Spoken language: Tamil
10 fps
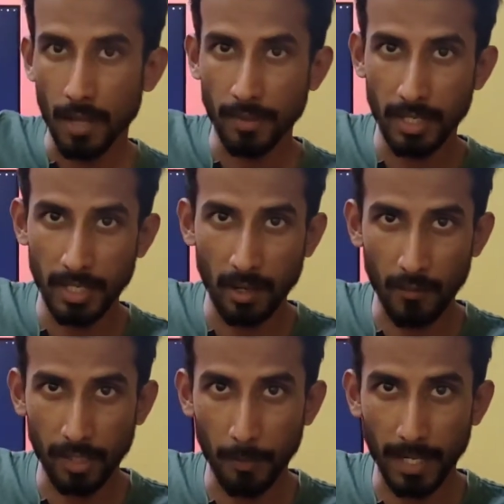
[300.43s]
அந்த இது
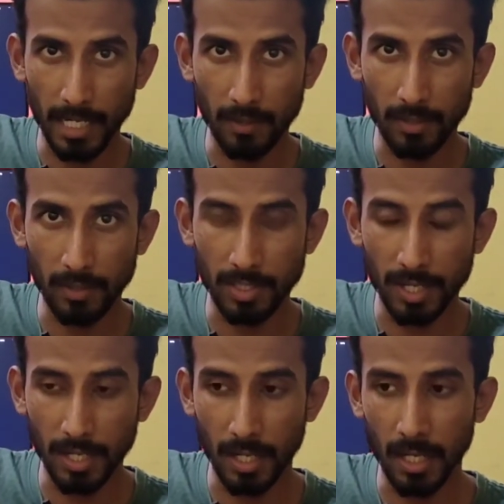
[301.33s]
அவனோட பையனை வந்து
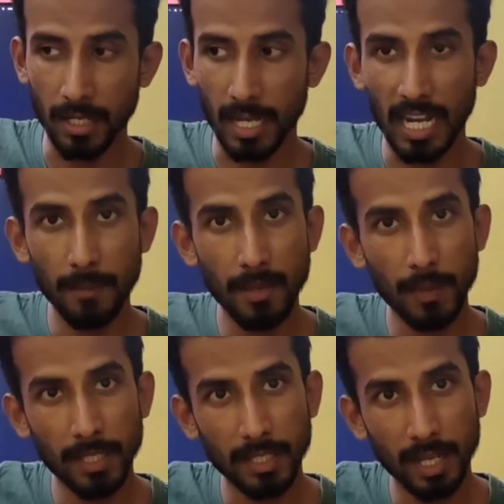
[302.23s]
வச்சுட்டு இருக்காங்க எல்லாமே
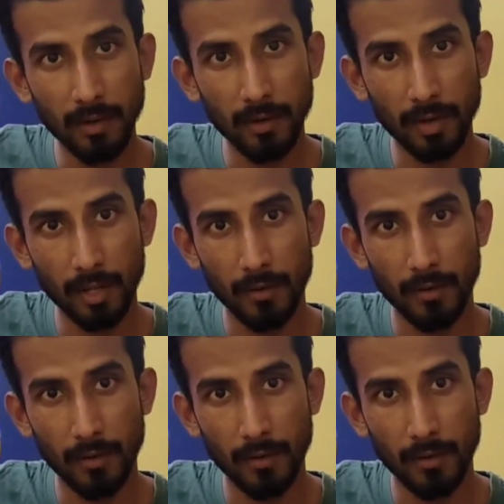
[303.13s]
பார்த்தீங்கன்னா அவனோட